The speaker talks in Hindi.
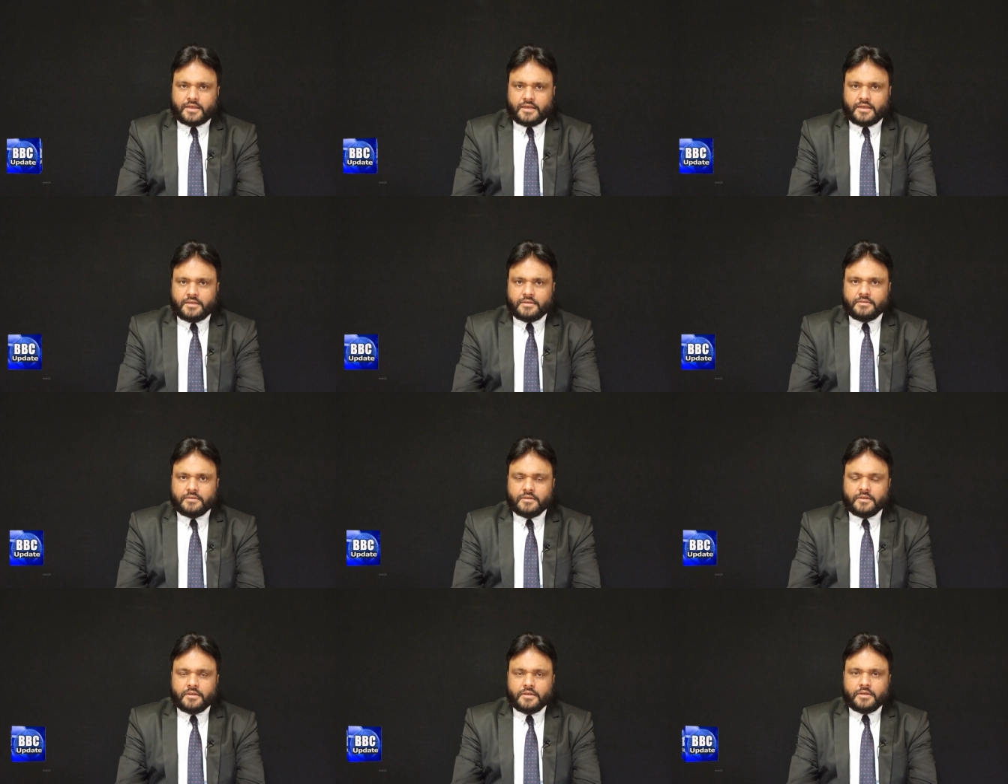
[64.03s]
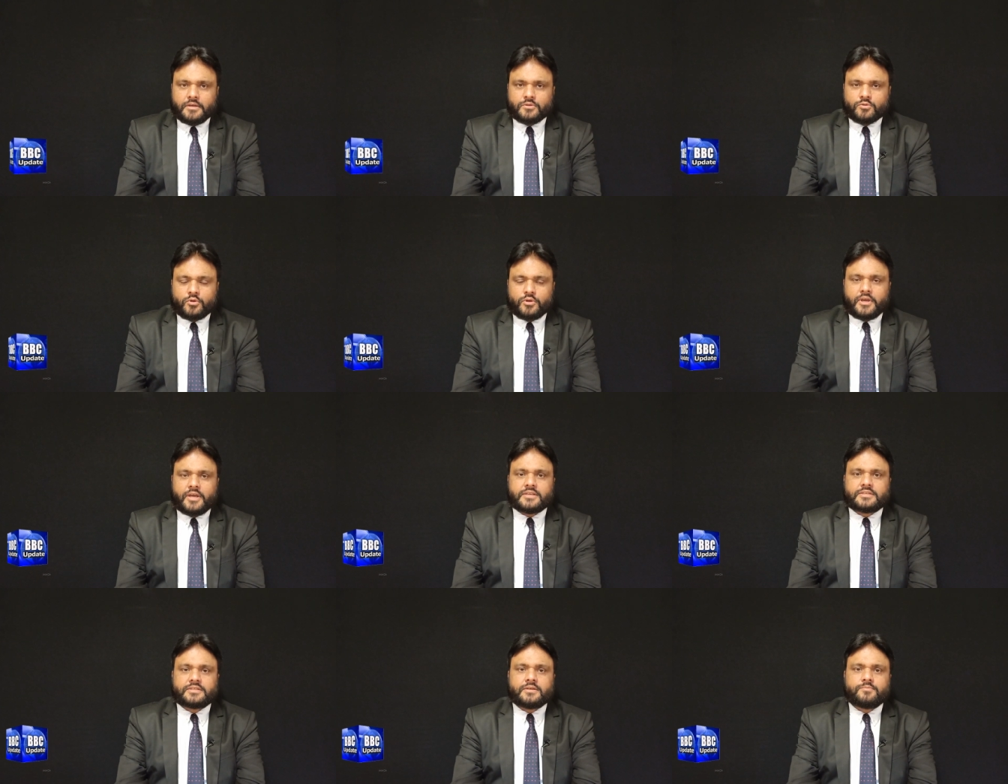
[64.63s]
है तो
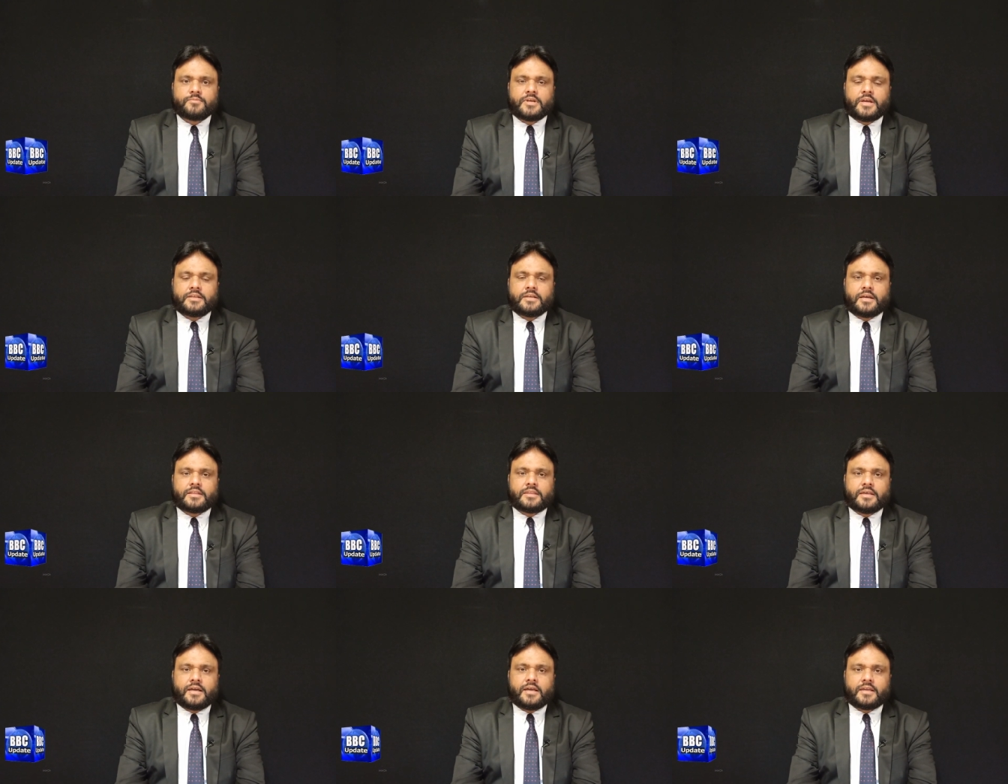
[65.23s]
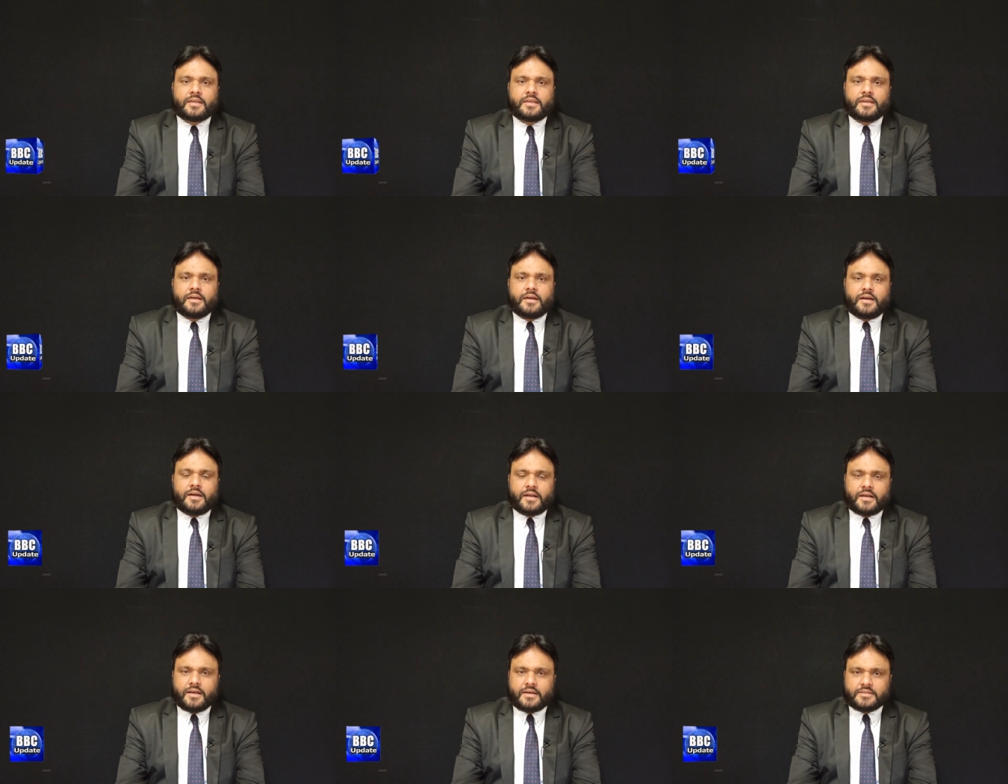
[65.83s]
ये समझा जाता है कि
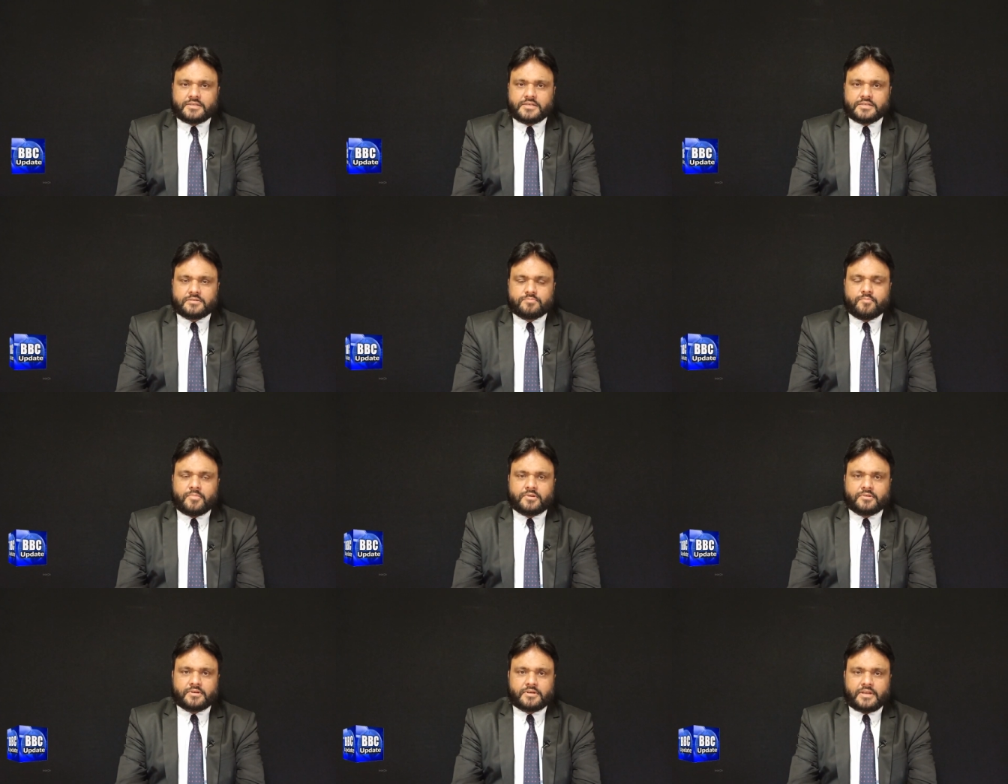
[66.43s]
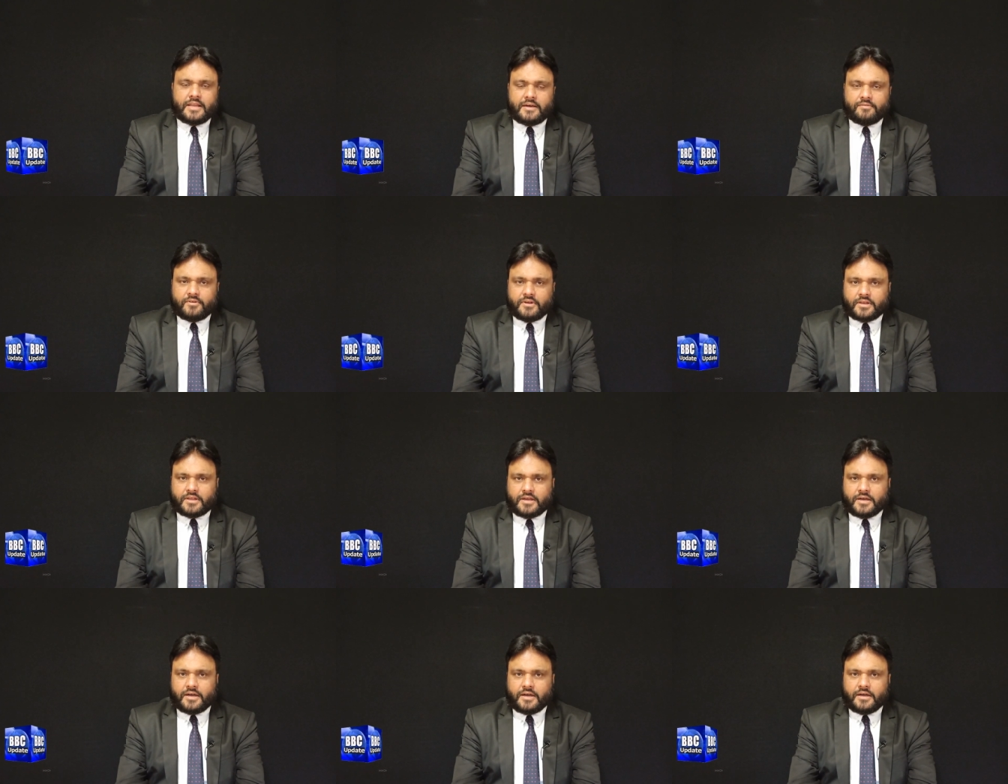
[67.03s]
अगर जिस
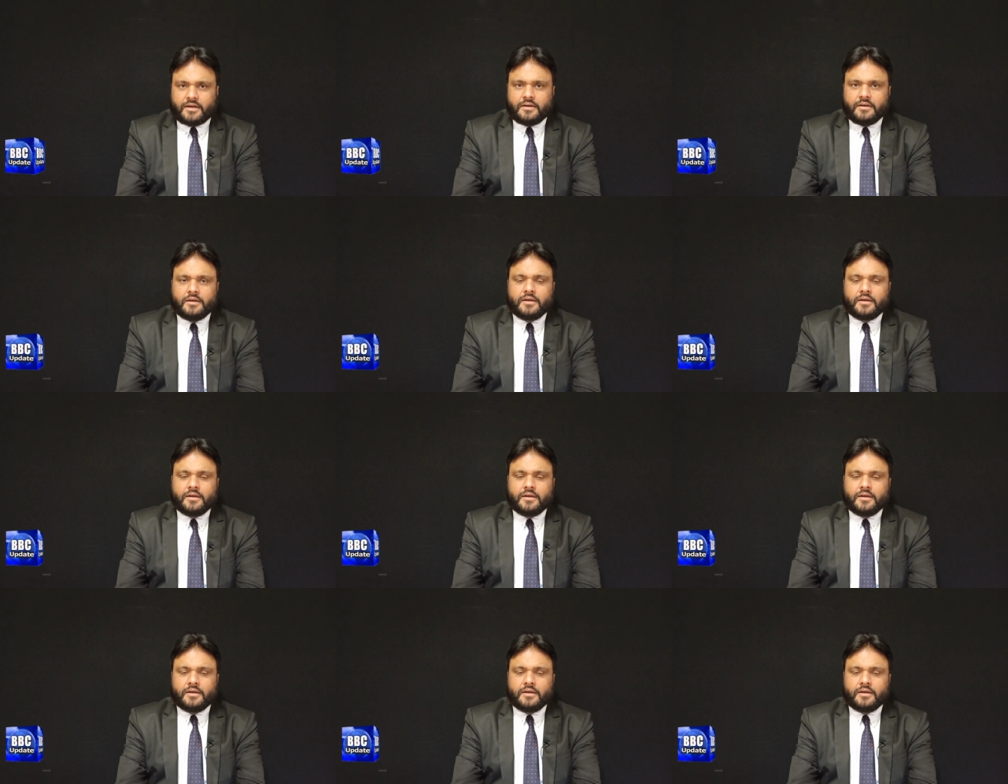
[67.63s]
लेवल का